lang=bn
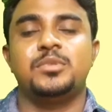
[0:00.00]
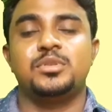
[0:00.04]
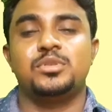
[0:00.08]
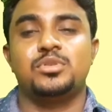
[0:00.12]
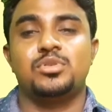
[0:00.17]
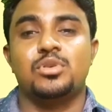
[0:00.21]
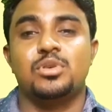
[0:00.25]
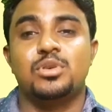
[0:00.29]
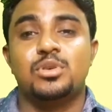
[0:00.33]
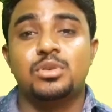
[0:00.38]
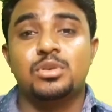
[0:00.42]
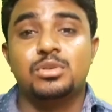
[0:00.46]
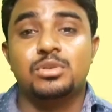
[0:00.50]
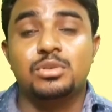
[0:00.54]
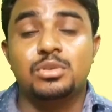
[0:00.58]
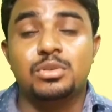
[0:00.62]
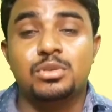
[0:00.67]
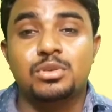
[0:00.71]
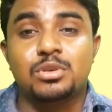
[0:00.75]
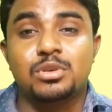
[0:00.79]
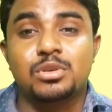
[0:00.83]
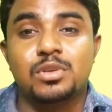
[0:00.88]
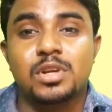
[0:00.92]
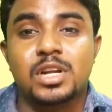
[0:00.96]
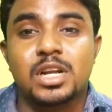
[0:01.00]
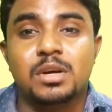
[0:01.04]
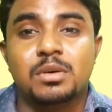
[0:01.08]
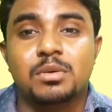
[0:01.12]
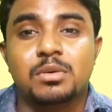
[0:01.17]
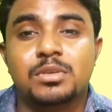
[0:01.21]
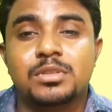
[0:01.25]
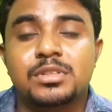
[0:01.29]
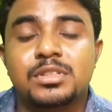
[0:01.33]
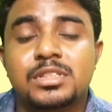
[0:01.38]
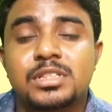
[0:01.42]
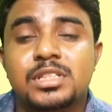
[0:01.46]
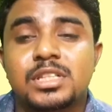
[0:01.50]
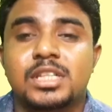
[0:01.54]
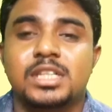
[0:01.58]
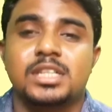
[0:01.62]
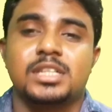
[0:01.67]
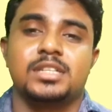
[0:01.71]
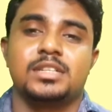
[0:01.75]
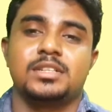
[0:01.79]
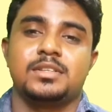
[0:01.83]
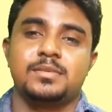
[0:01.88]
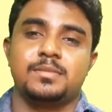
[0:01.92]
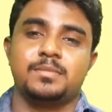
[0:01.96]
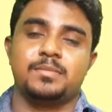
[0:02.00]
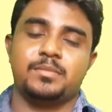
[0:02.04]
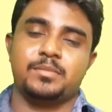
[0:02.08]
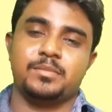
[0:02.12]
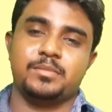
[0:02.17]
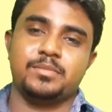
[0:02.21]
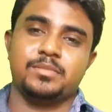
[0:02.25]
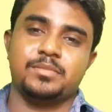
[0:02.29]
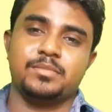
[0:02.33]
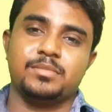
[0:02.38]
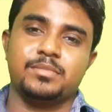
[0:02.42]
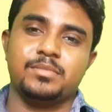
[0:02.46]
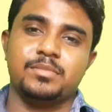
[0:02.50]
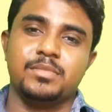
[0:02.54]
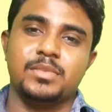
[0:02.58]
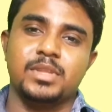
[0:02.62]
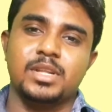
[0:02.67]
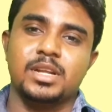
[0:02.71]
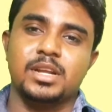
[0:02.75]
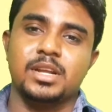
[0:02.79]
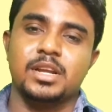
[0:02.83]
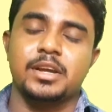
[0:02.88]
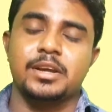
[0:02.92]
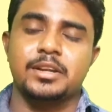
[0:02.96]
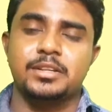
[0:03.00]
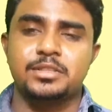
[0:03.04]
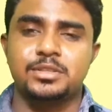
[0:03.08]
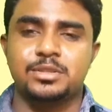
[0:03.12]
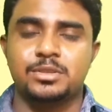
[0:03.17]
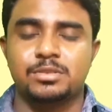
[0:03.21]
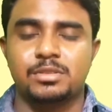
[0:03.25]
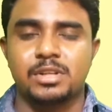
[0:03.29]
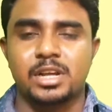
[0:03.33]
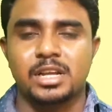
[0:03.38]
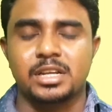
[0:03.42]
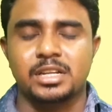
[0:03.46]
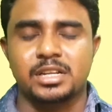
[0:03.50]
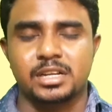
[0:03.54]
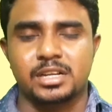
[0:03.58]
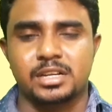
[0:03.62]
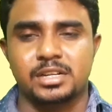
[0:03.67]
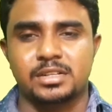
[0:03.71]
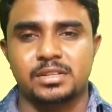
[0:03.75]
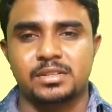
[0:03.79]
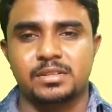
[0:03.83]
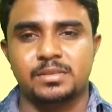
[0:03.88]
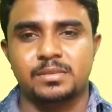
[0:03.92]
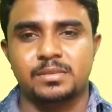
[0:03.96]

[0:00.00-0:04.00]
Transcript: সড়ক দুর্ঘটনা হচ্ছে না এর জন্য দায়ী কারা